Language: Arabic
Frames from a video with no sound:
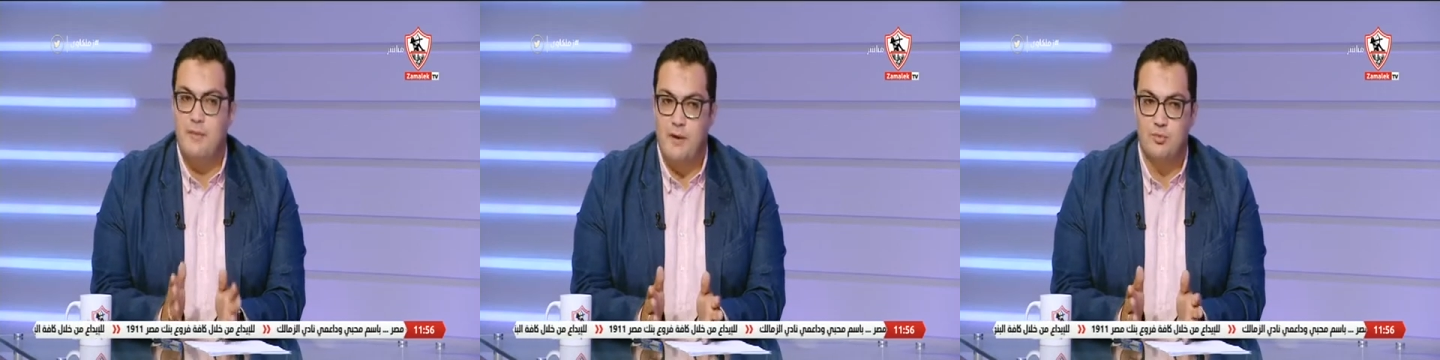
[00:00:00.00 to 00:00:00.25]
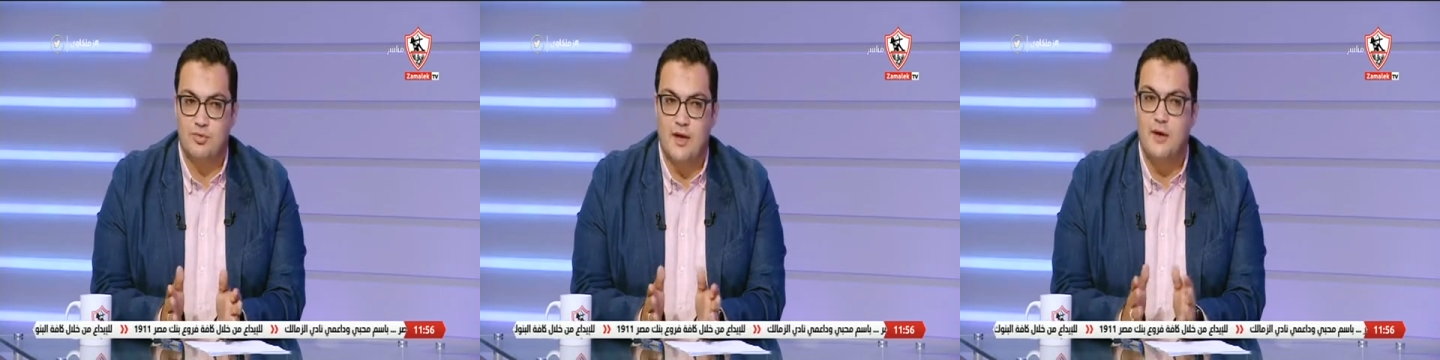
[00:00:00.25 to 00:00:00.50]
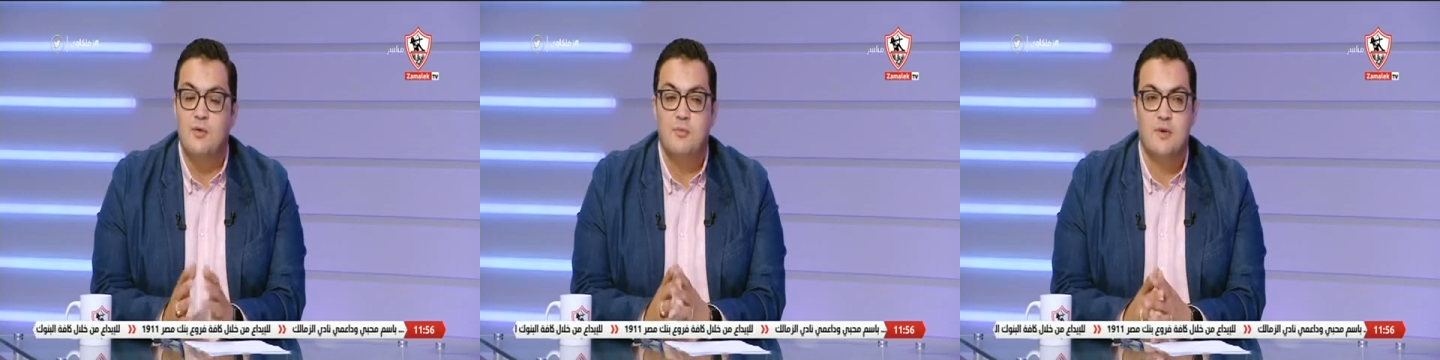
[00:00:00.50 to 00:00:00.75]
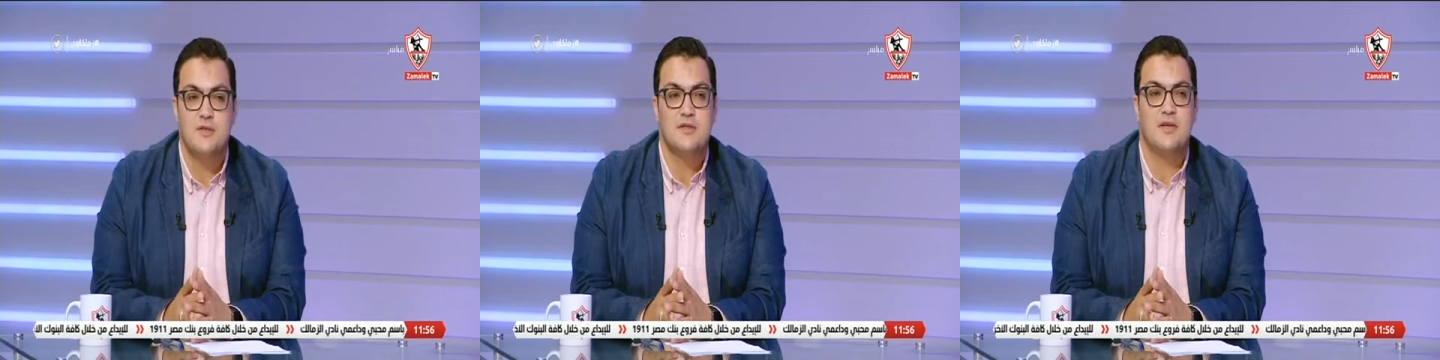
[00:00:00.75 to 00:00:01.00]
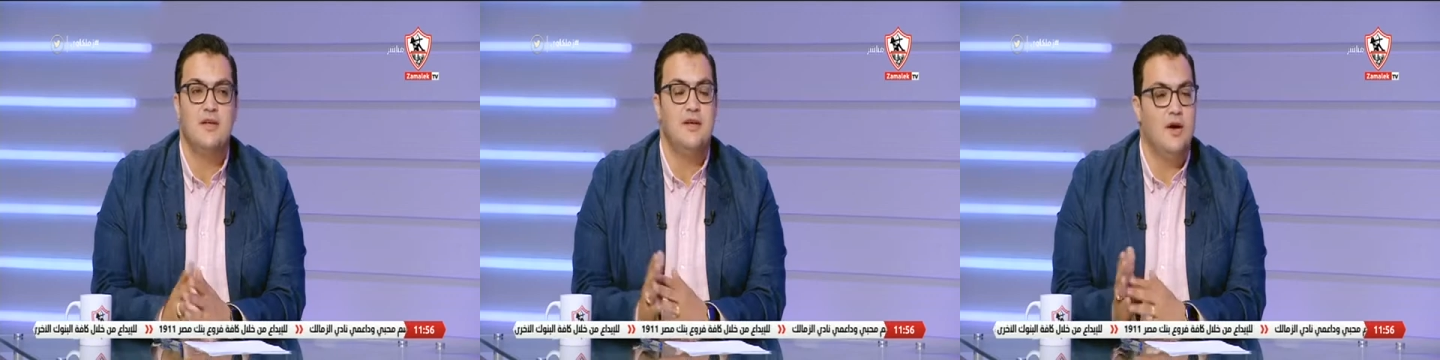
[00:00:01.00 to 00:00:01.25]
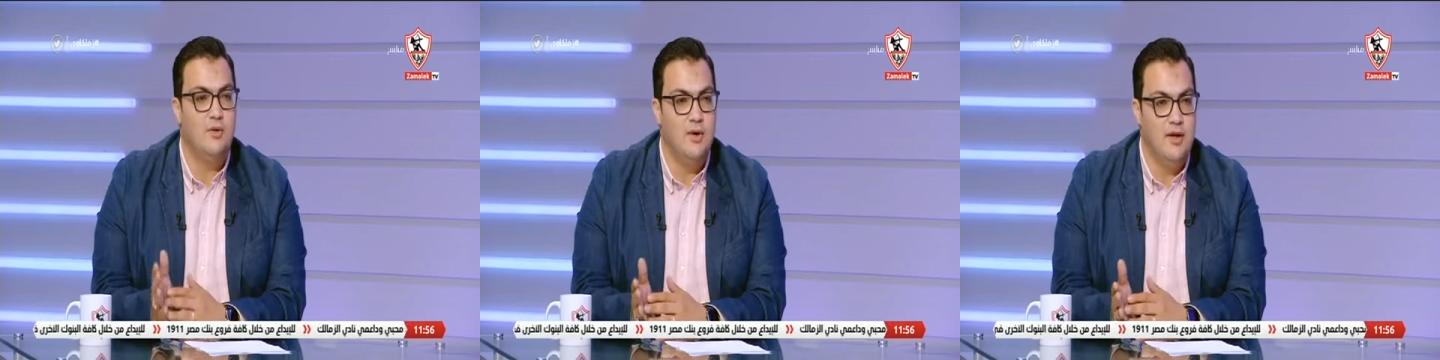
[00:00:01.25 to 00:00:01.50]
مع المنتخب
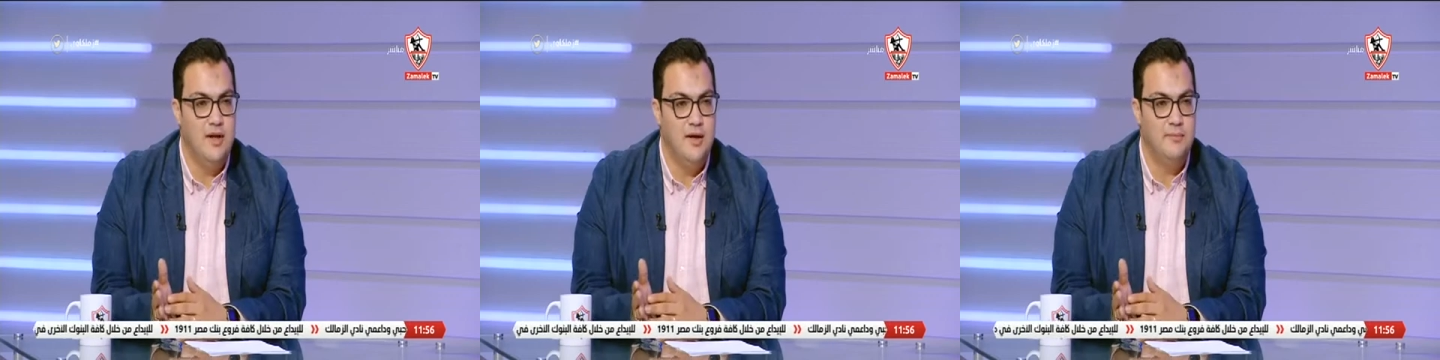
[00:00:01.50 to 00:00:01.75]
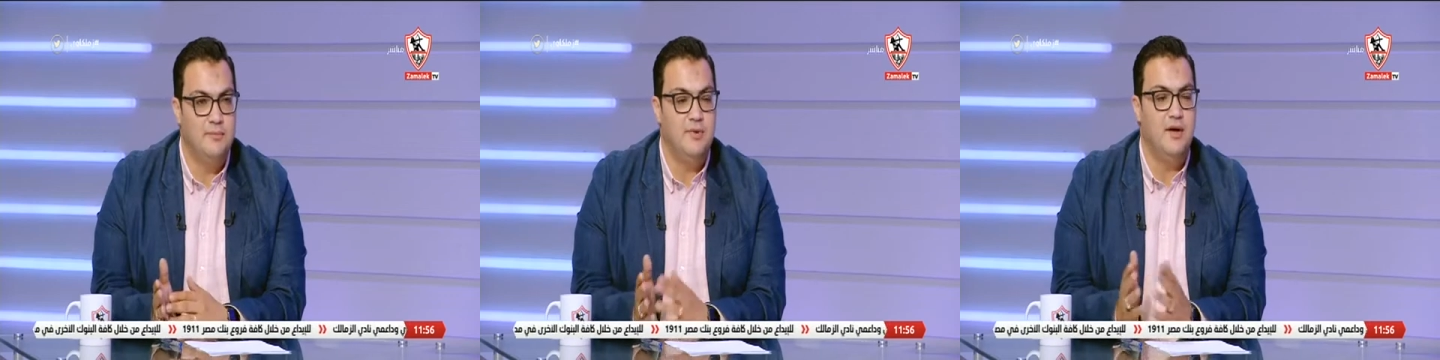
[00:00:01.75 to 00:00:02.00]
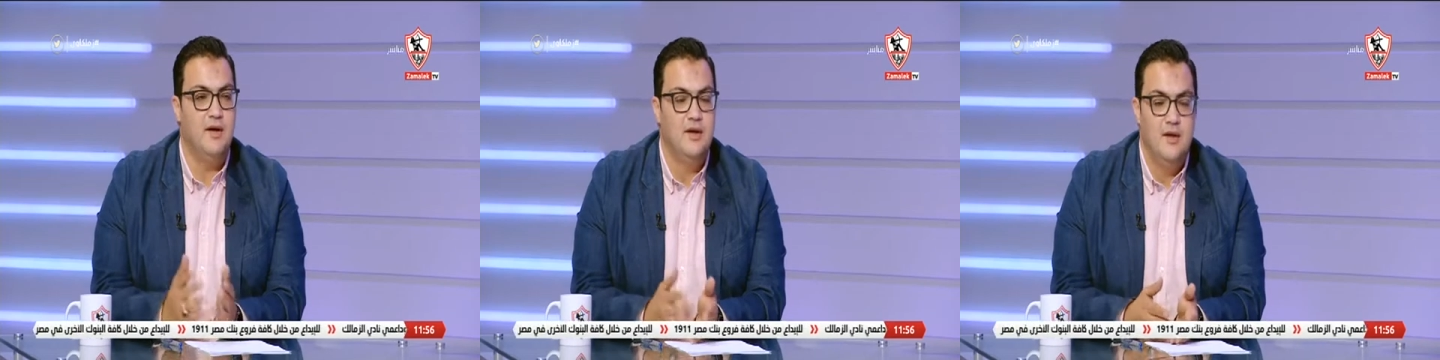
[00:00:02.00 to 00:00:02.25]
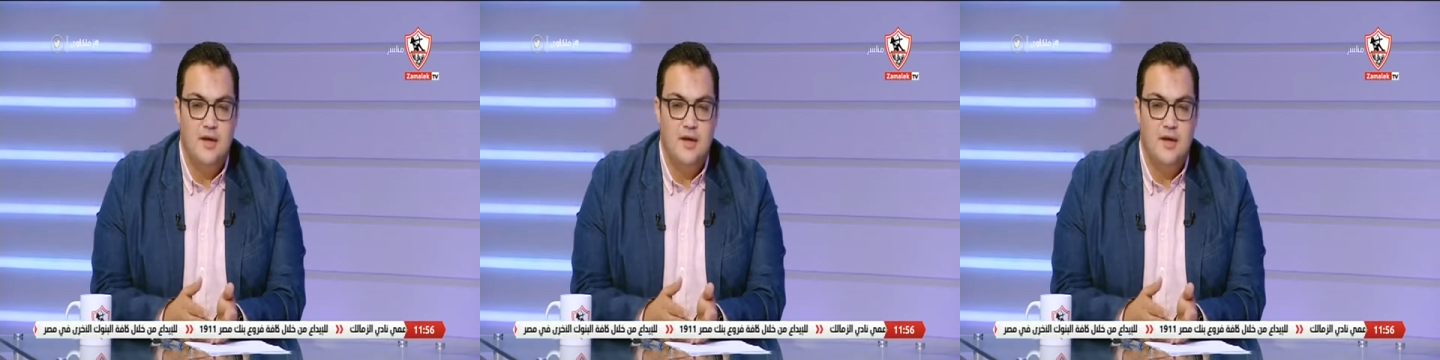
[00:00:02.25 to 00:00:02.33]
المصري هو لعب